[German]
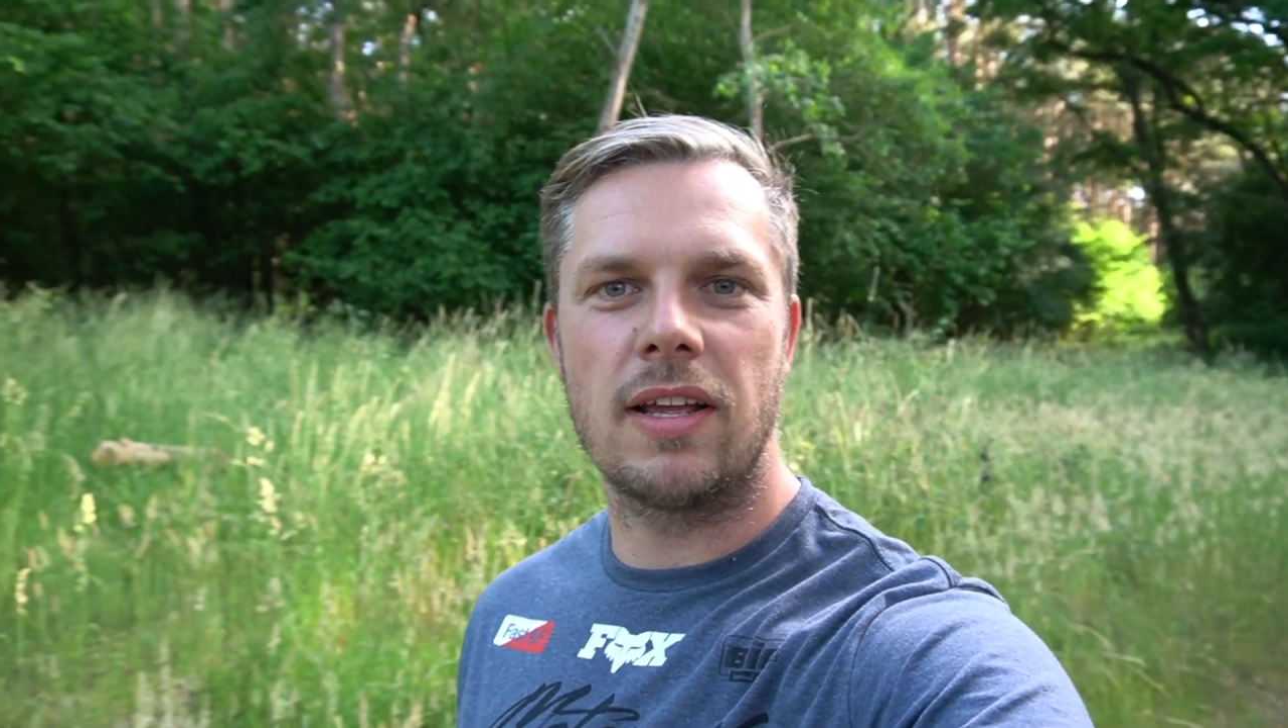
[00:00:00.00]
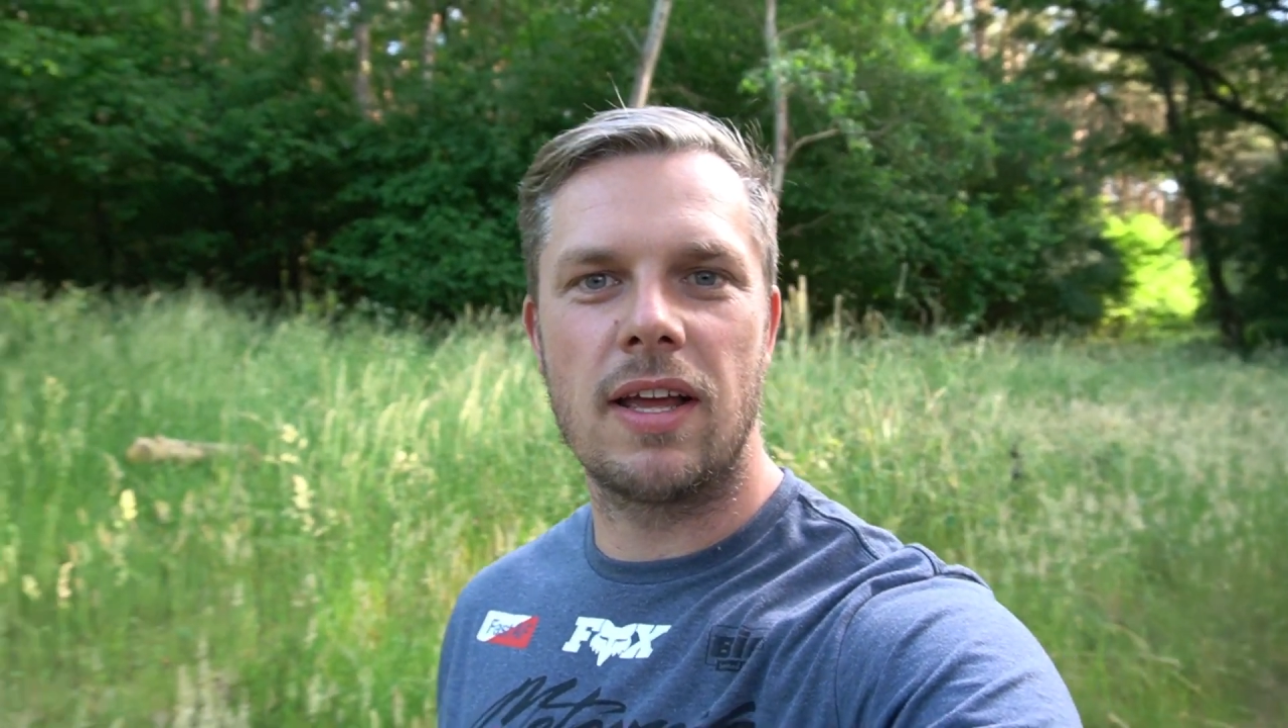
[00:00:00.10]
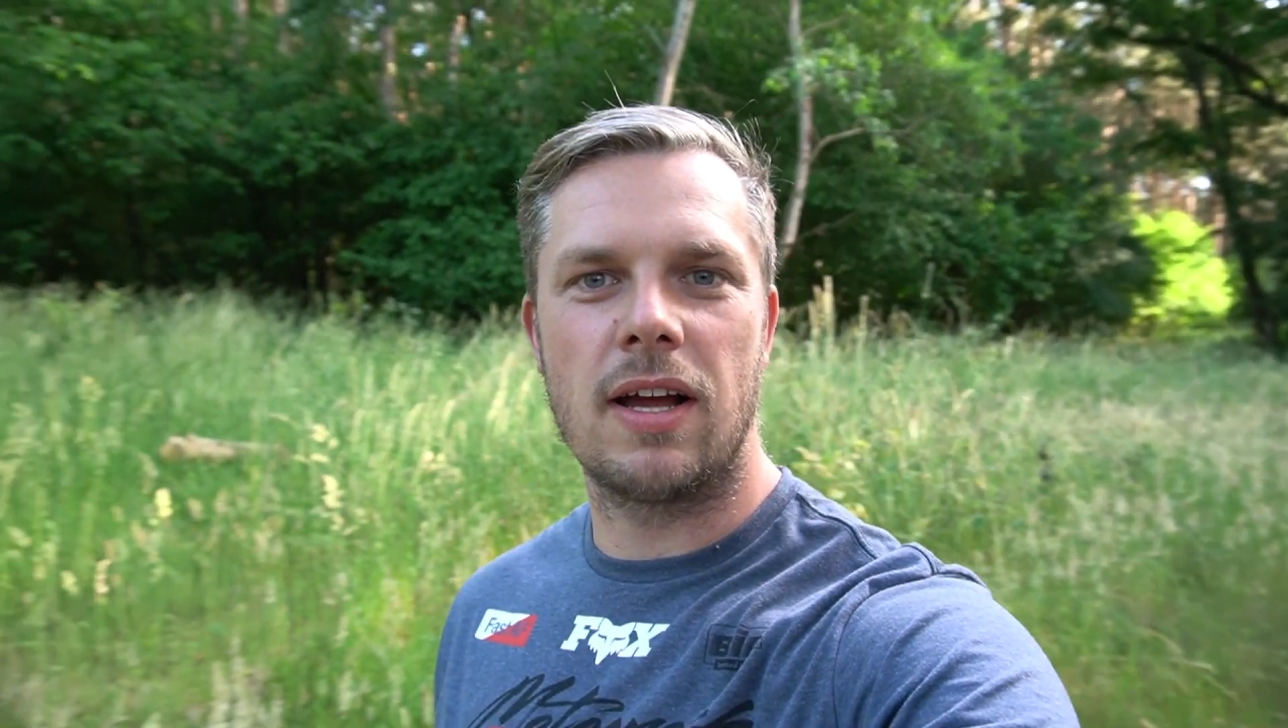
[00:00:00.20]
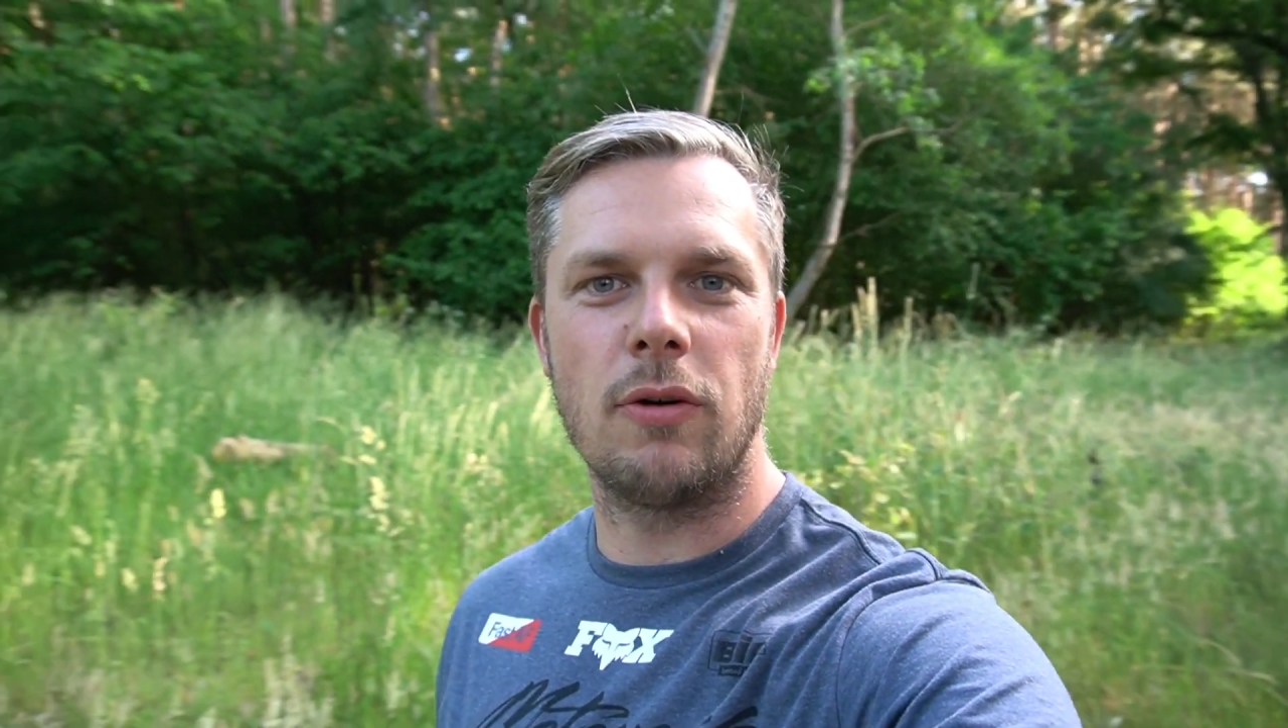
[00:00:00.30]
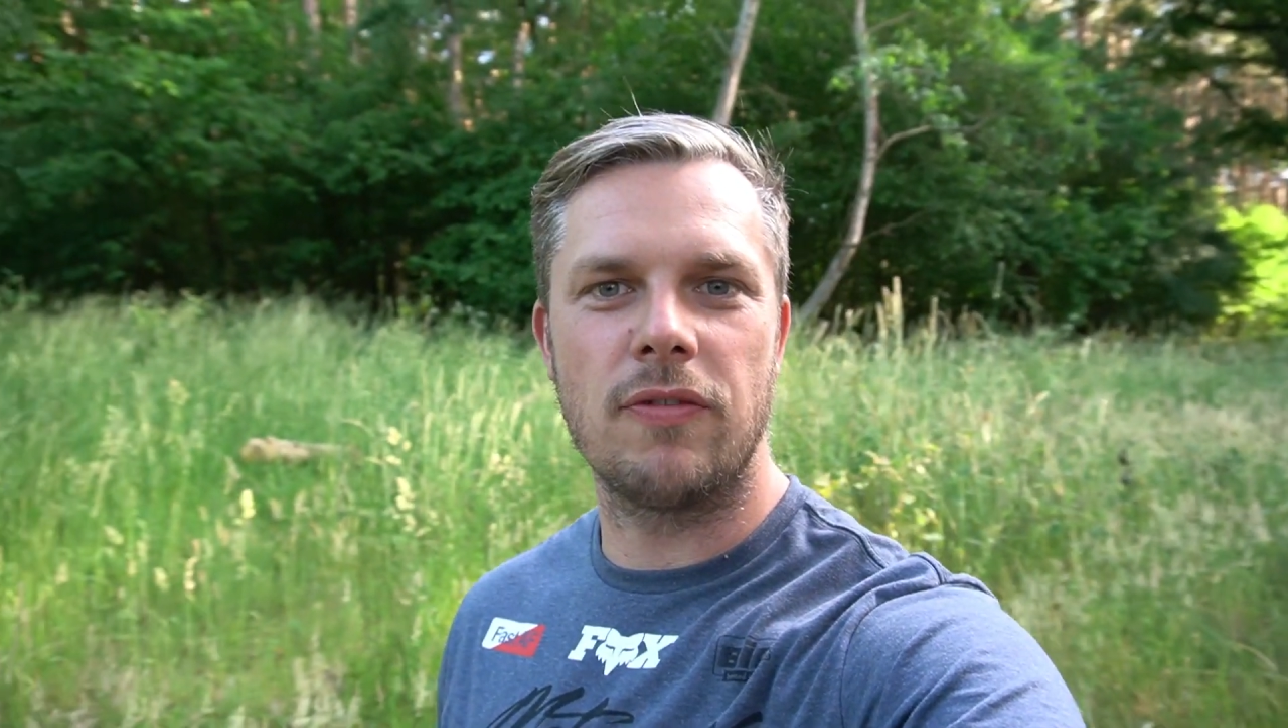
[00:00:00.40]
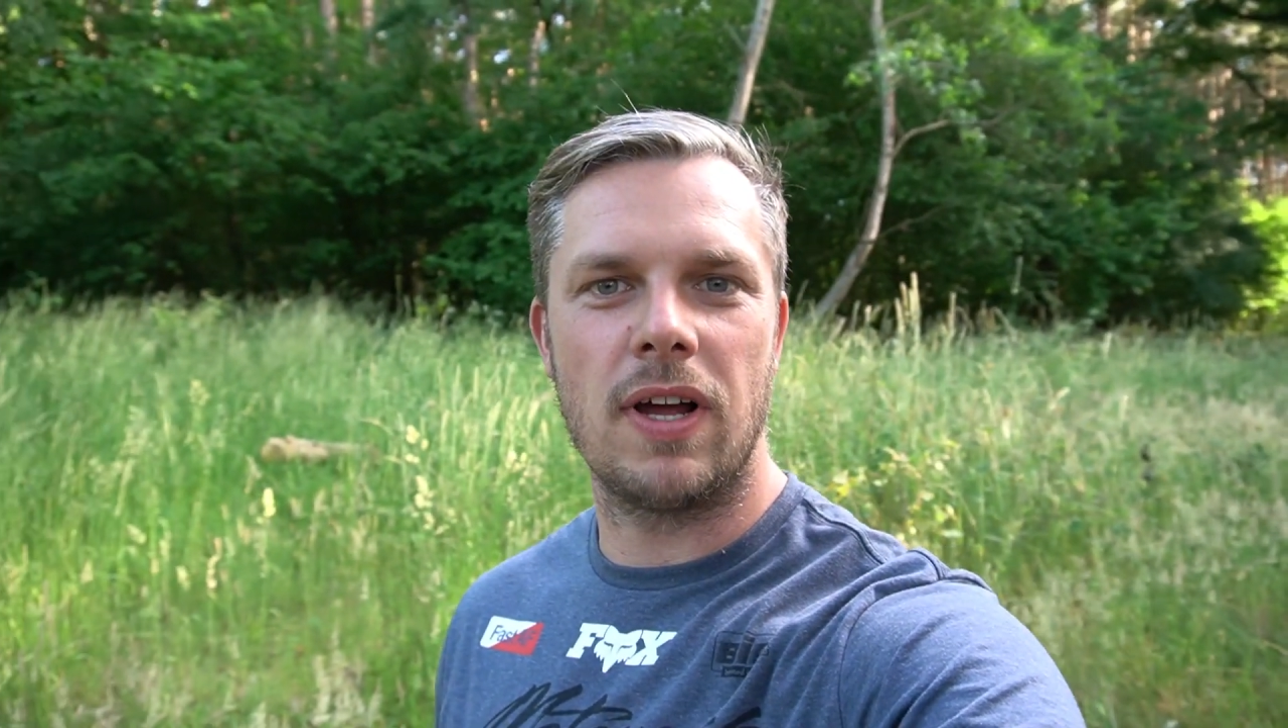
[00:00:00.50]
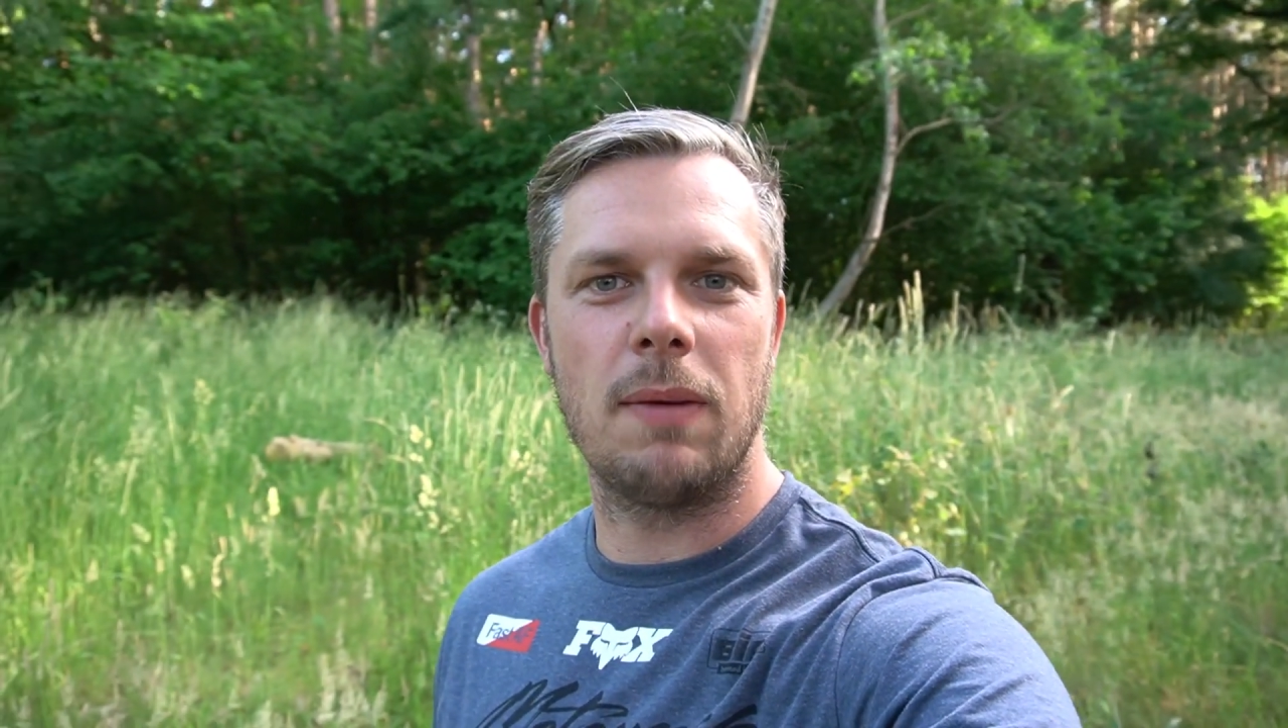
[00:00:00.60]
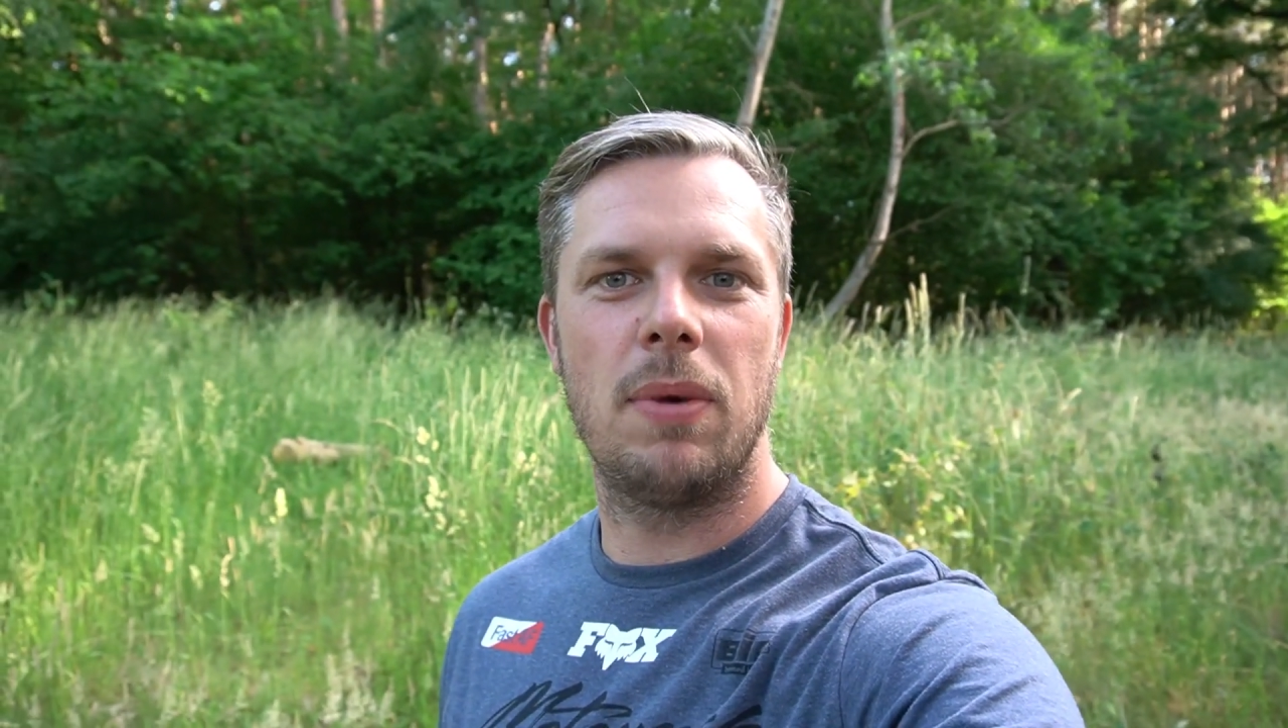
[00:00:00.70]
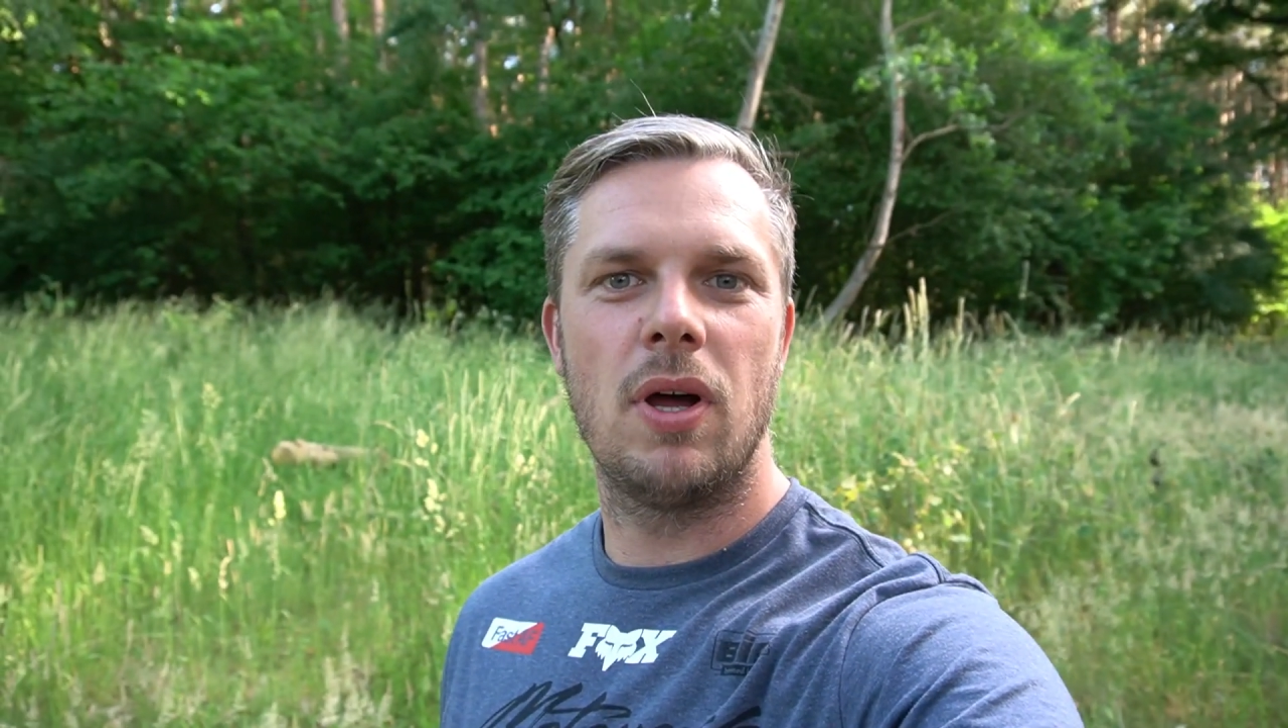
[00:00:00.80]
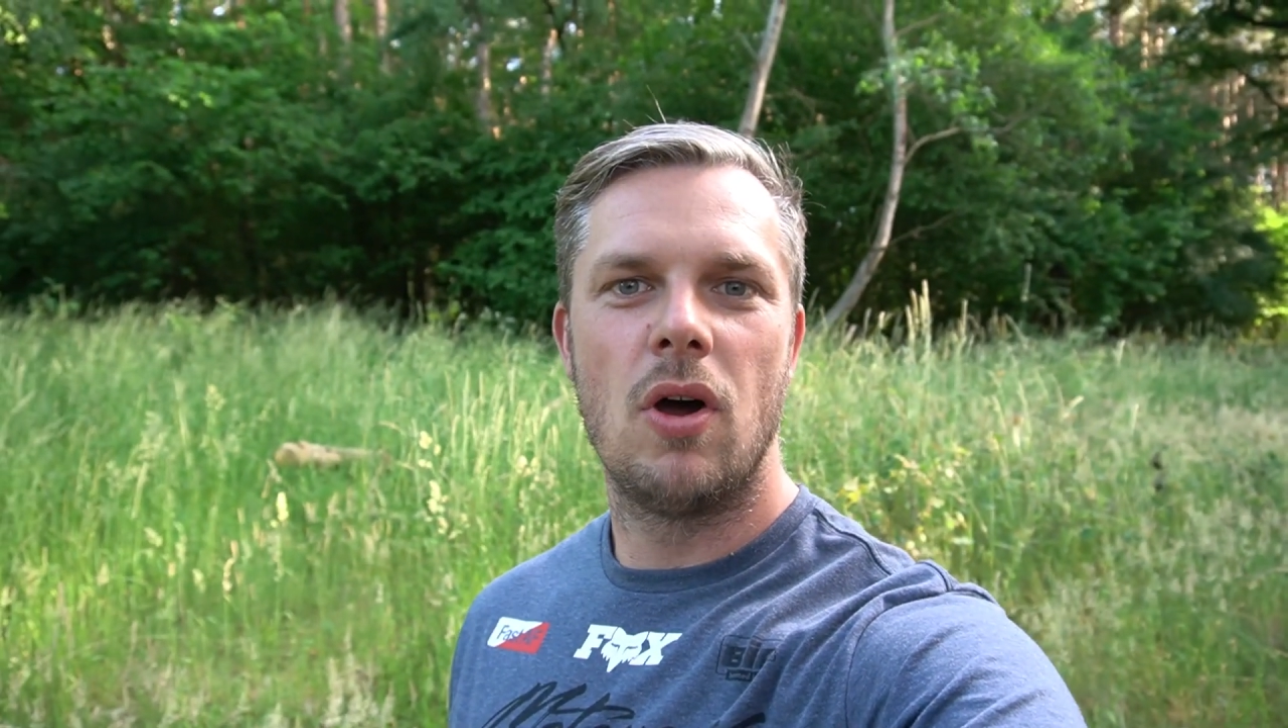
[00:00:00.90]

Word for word: gekauft habe